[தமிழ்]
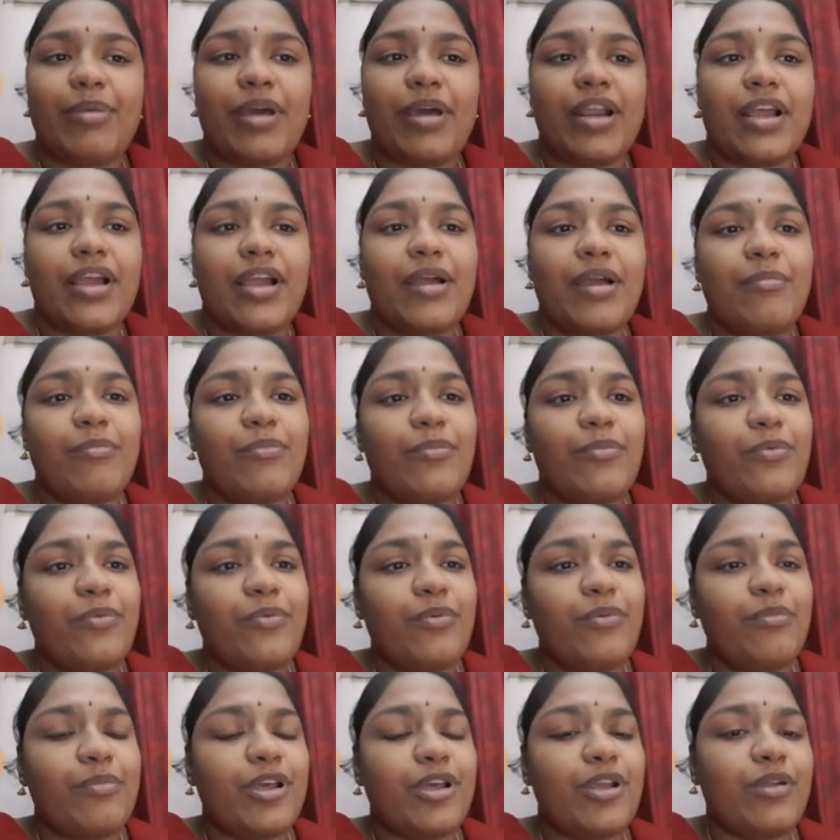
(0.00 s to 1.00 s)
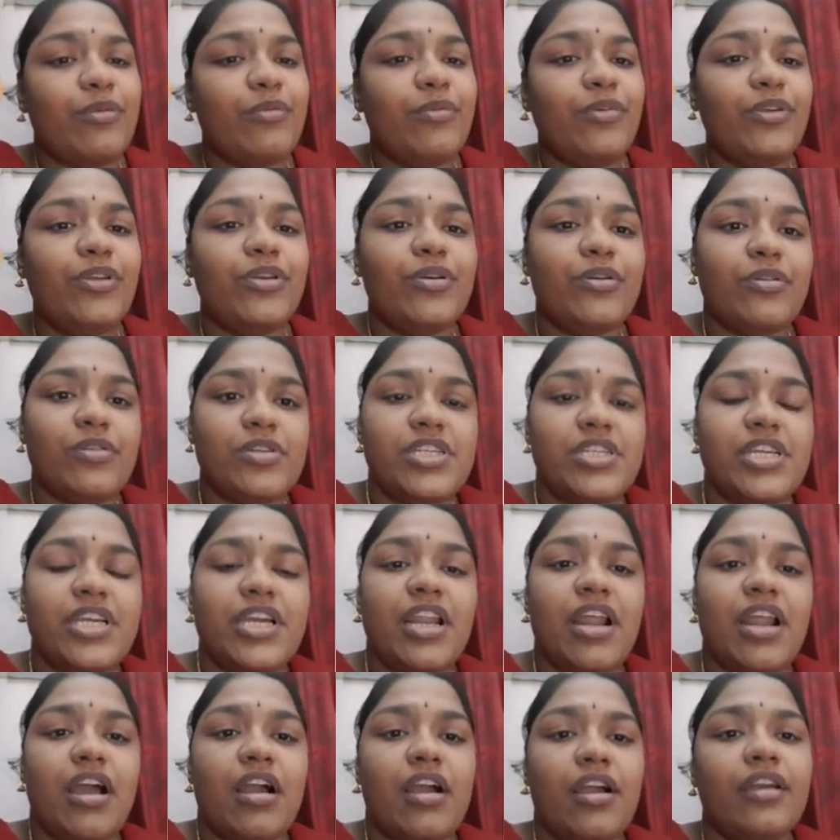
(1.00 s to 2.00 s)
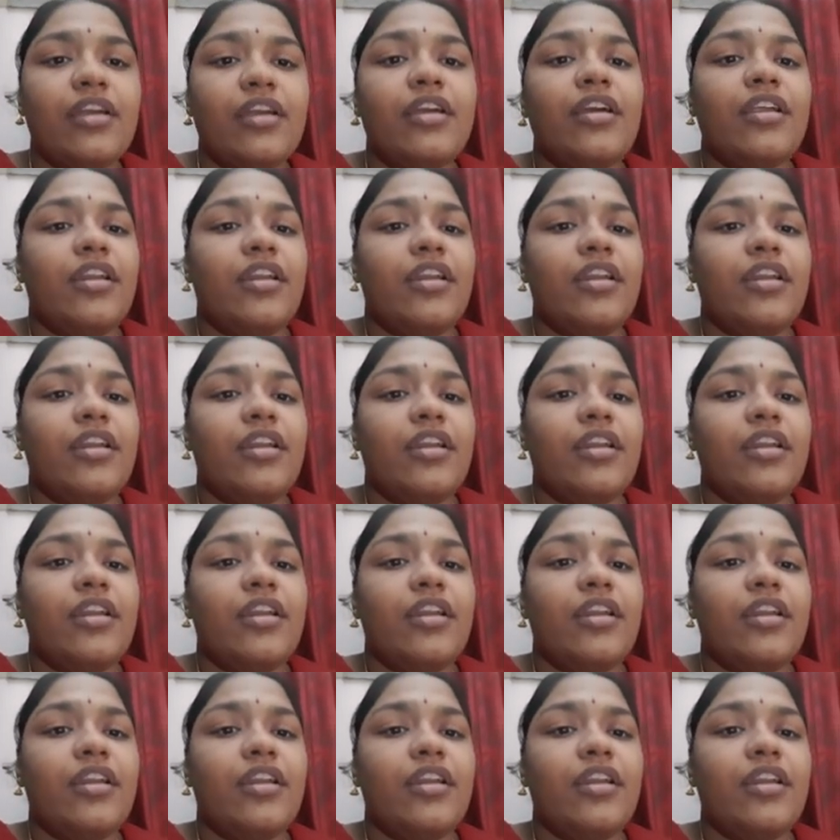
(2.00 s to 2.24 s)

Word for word: பாருங்கள் மூணு பேரும் யோசிக்கிறாங்க